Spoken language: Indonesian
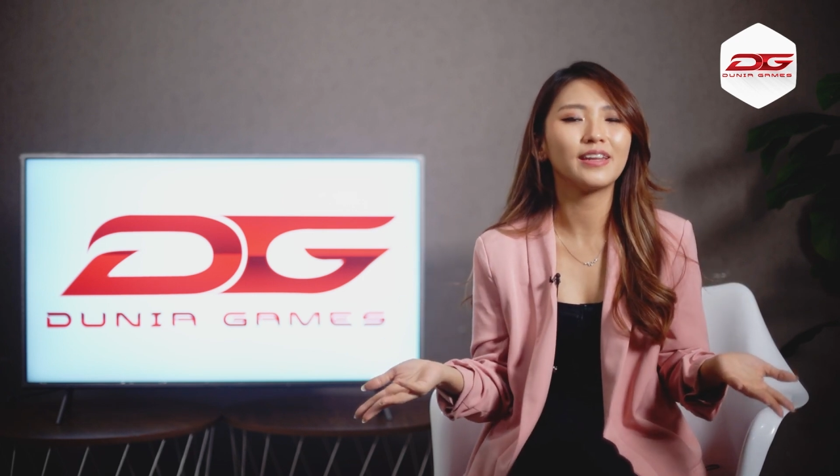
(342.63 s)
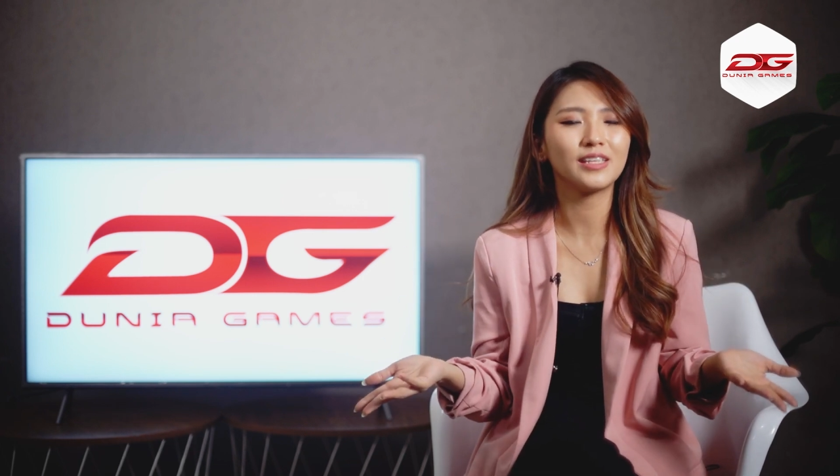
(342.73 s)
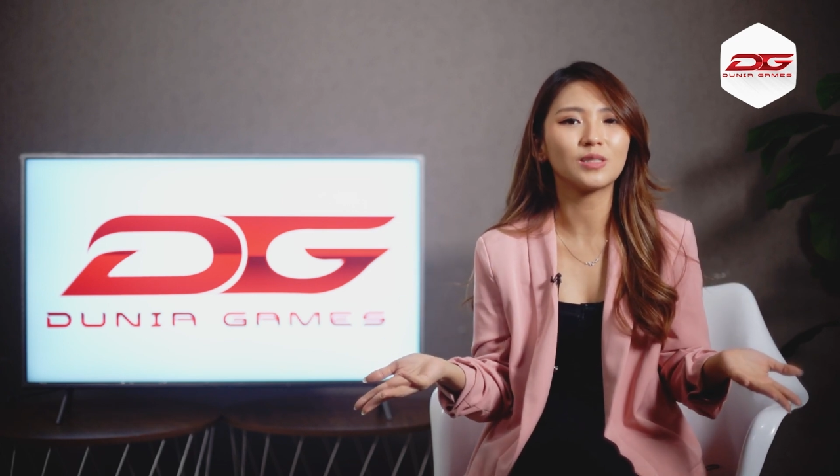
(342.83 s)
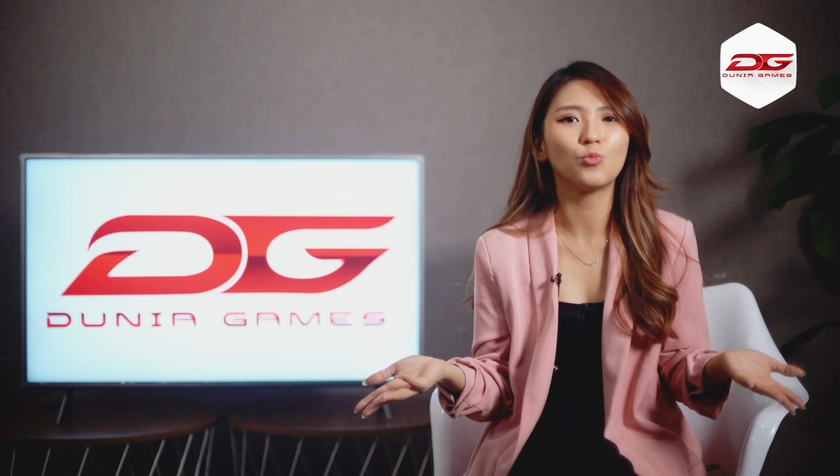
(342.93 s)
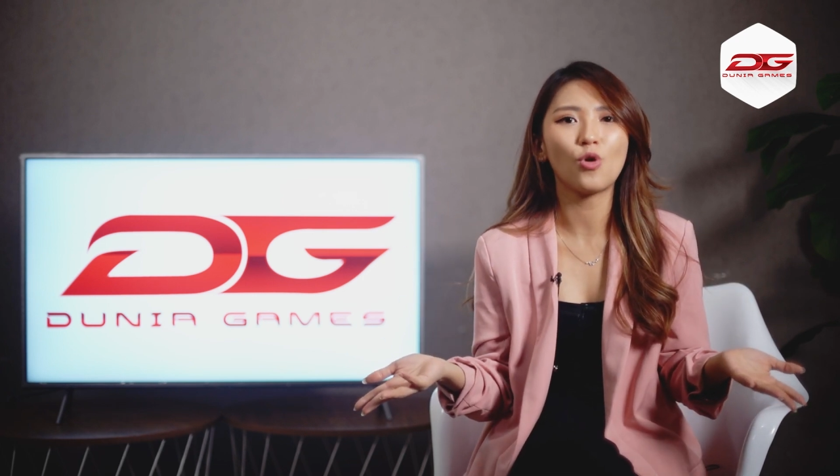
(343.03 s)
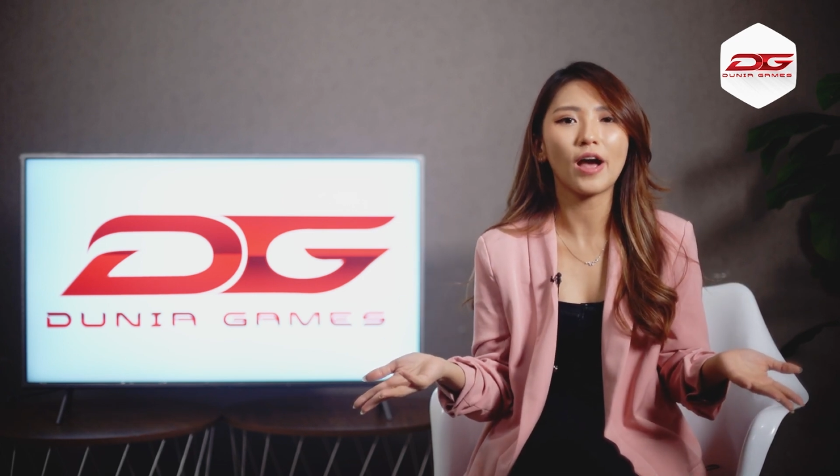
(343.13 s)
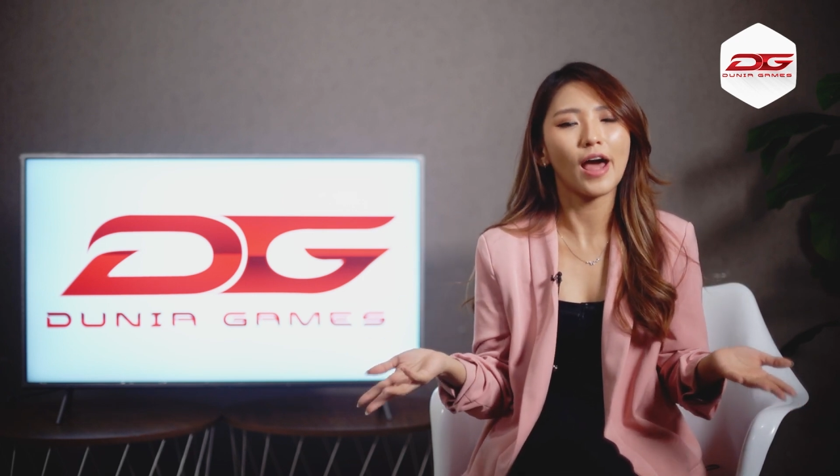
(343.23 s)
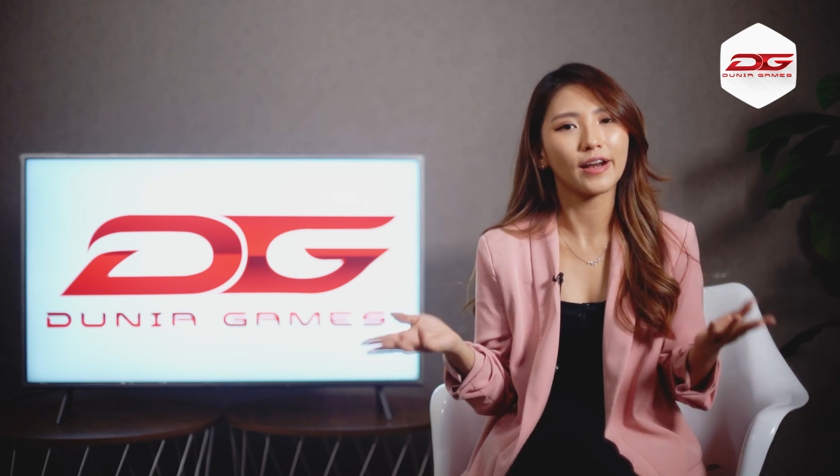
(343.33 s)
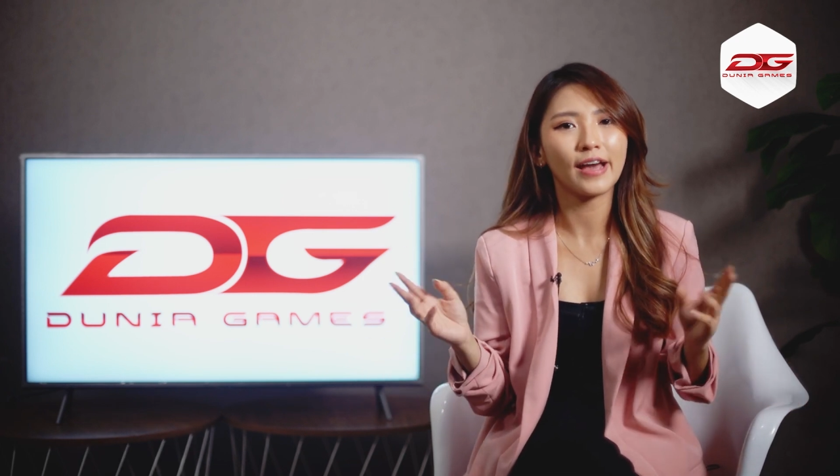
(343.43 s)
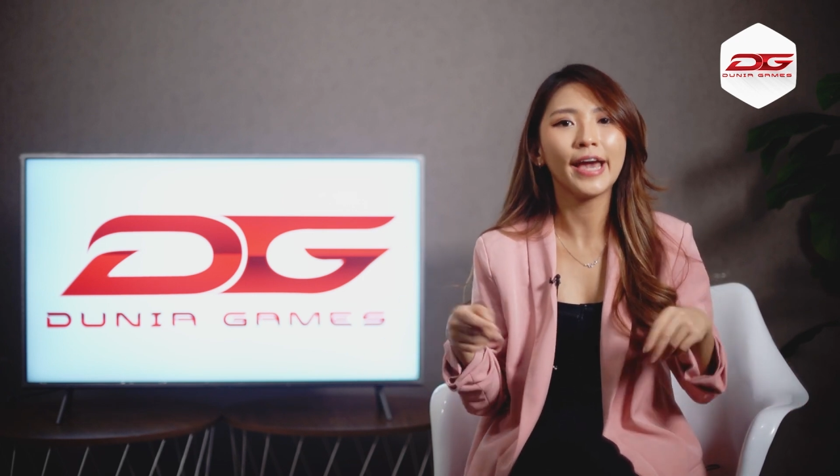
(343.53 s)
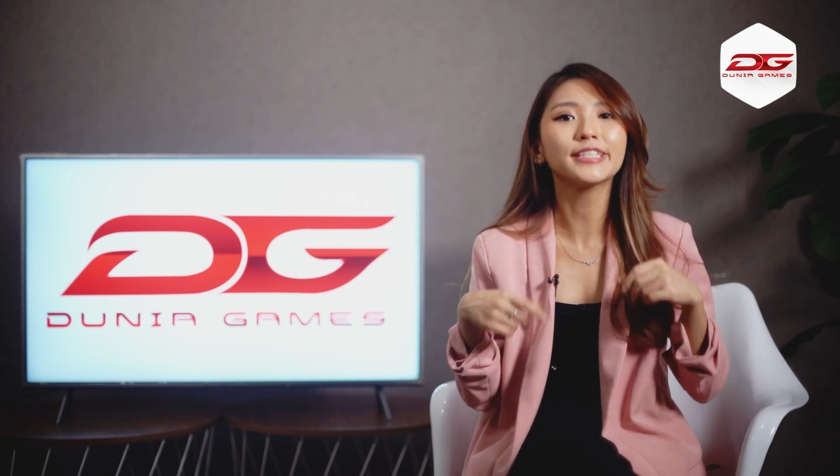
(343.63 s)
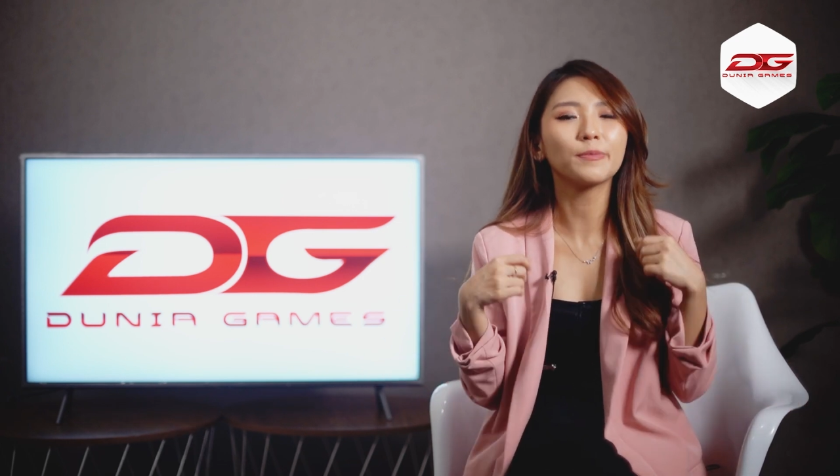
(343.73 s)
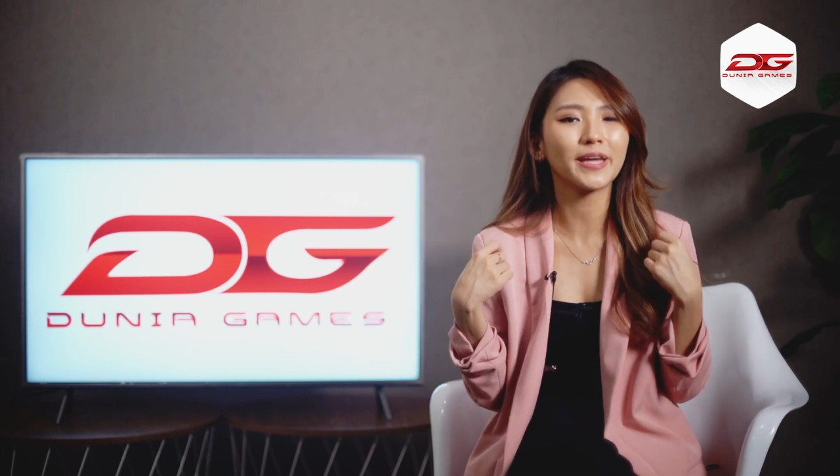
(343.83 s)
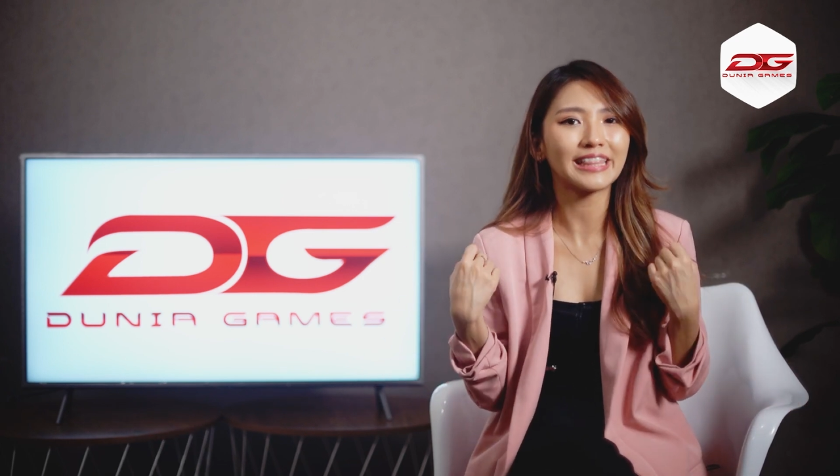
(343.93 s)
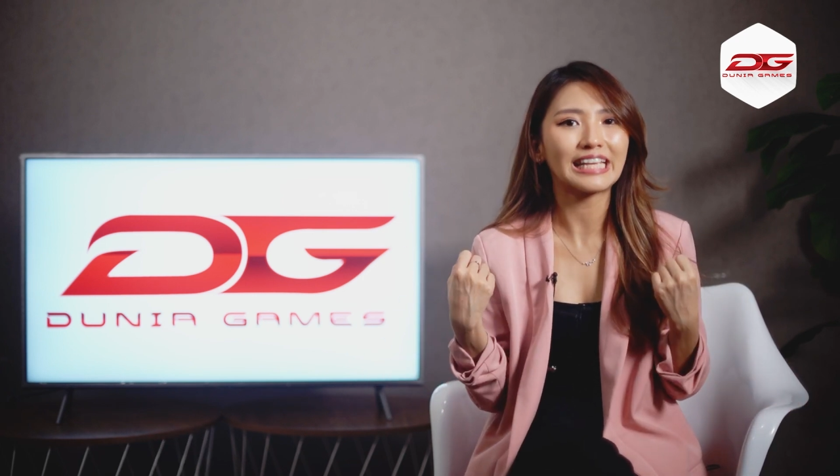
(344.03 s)
ini semua karena
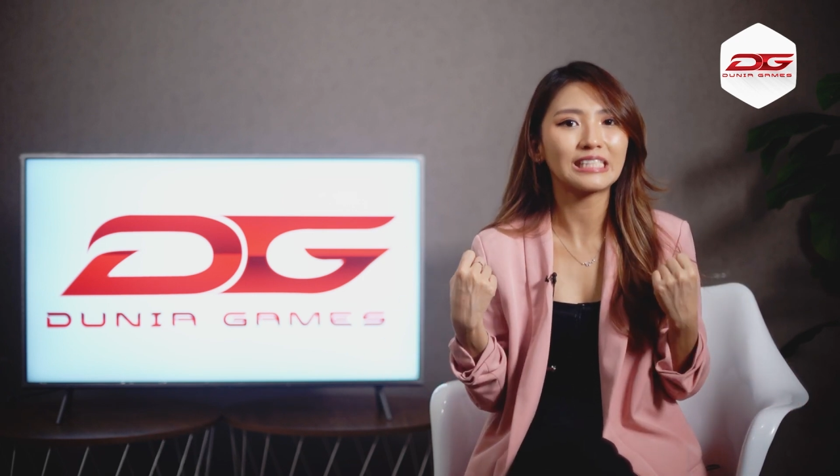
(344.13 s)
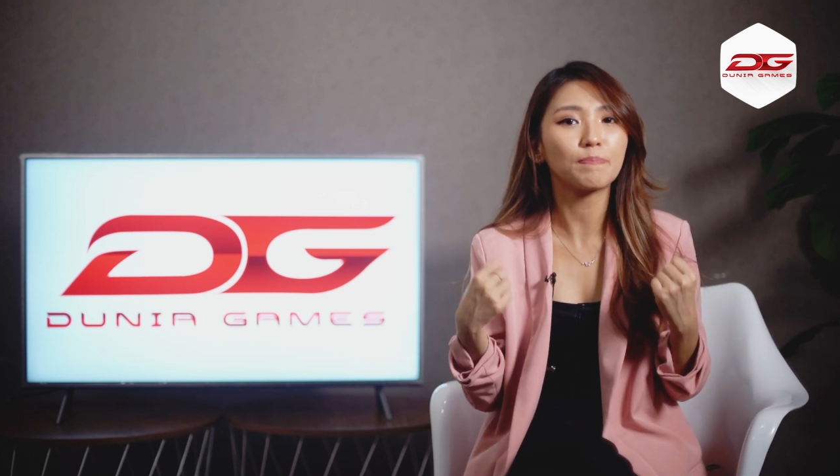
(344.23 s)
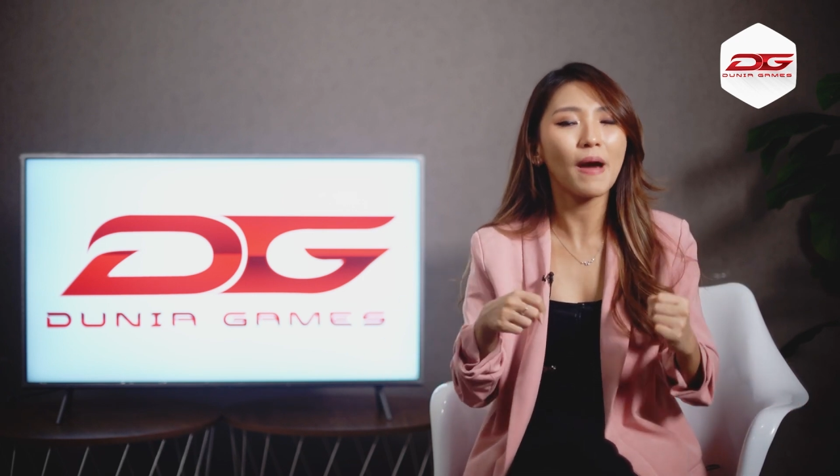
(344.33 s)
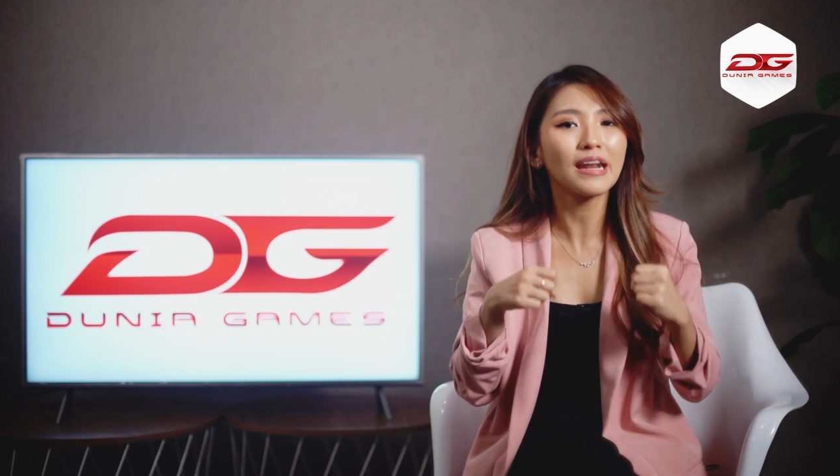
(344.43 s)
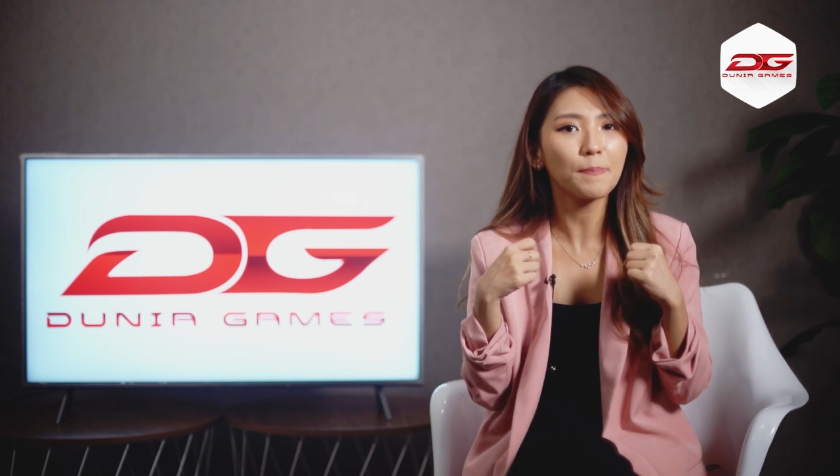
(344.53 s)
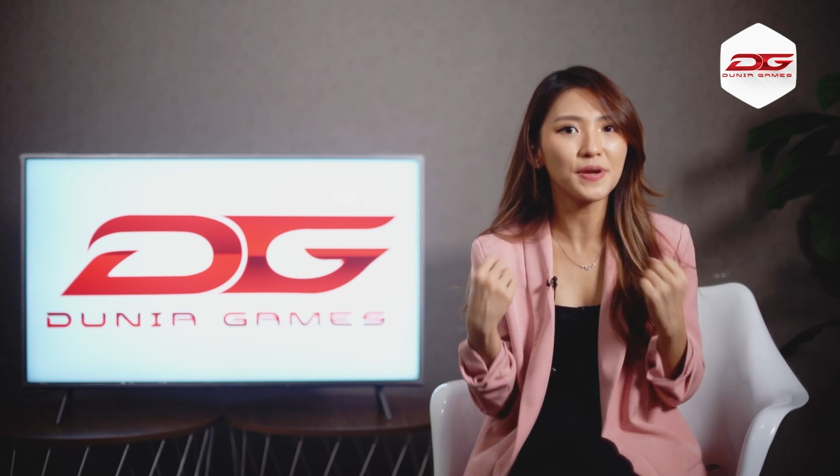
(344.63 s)
ekspektasi para